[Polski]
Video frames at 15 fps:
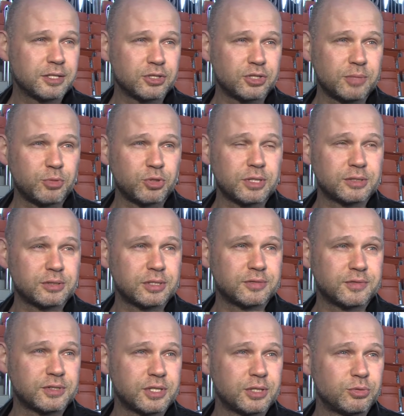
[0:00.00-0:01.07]
że można coraz
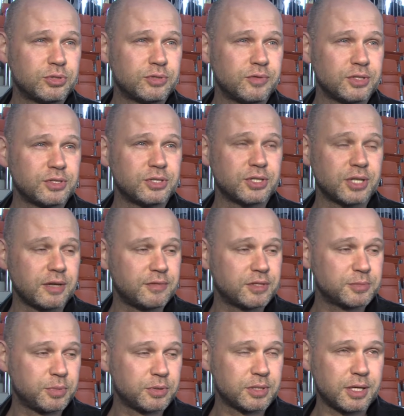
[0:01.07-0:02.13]
więcej ludzi właśnie ciekawych
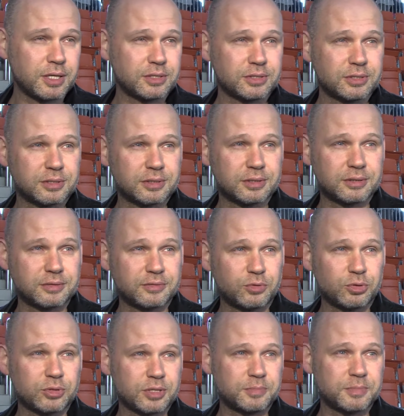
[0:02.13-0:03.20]
spotkać y, w
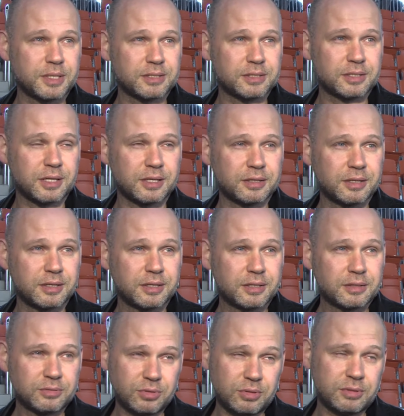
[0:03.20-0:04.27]
różnych miejscach.
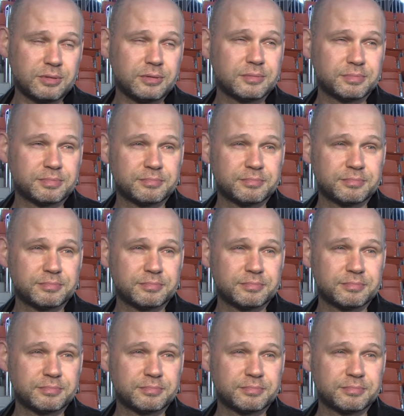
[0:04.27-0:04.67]
No i